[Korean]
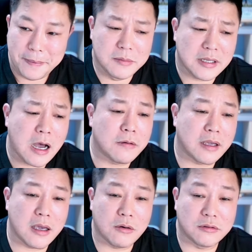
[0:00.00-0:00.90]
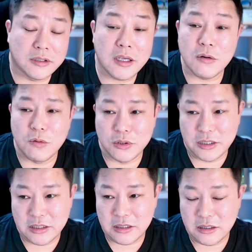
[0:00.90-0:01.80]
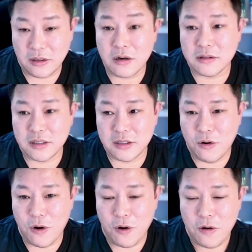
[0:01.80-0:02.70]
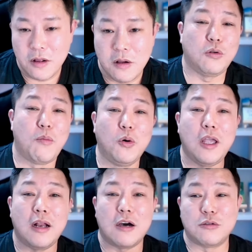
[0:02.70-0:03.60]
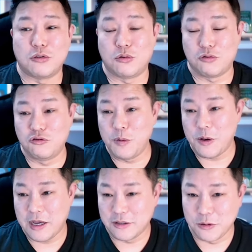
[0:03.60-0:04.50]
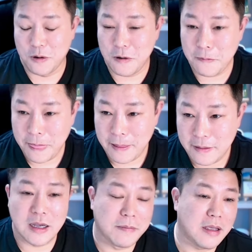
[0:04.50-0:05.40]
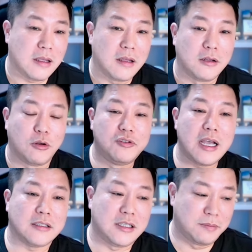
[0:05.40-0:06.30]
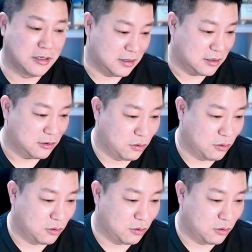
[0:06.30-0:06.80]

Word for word: 그러면 사업계획 승인 곳이 떨어뜨리고 그리고 또 모델하우스도 꾸며야죠. 그 다음에 또 분양팀들